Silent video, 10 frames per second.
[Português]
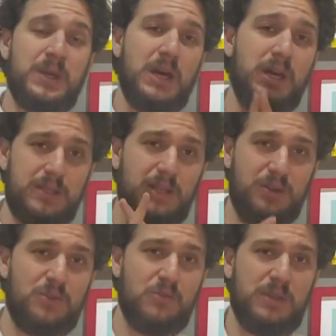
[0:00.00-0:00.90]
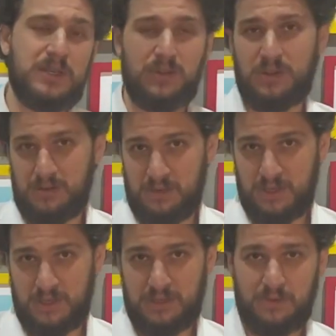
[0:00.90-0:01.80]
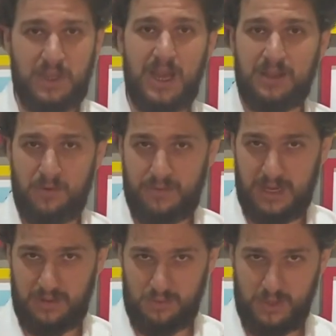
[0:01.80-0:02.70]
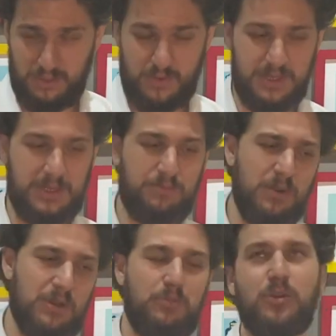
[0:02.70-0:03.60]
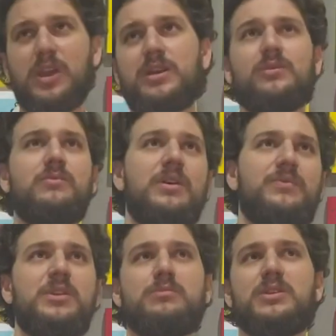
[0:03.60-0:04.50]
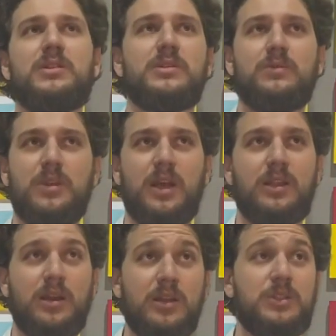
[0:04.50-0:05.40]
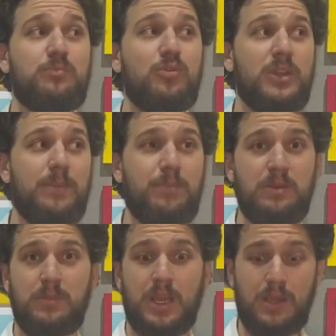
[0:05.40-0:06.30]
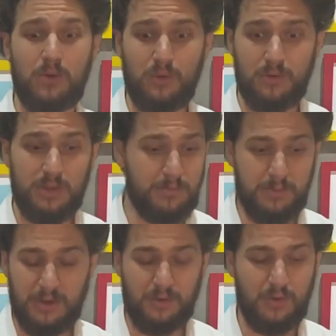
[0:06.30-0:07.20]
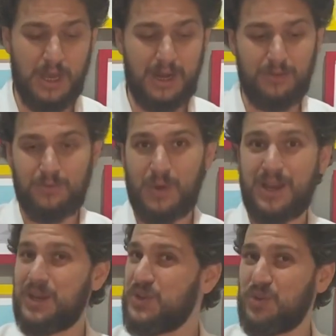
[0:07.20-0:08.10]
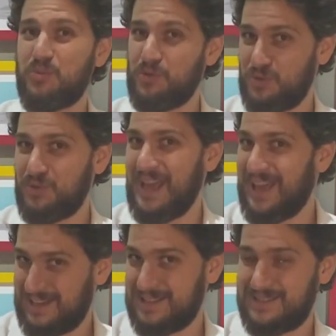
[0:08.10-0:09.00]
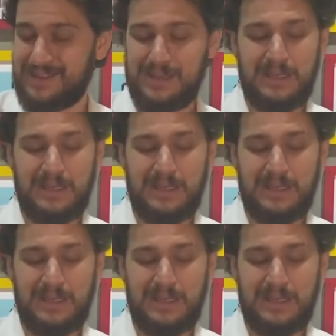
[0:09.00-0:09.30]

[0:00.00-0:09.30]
Antes da gente começar a nossa meditação guiada, eu vou falar duas coisas. Primeiro, por que, é que eu nunca fiz meditação guiada antes? Porque primeiro, em primeiro lugar, eu não acredito muito nelas.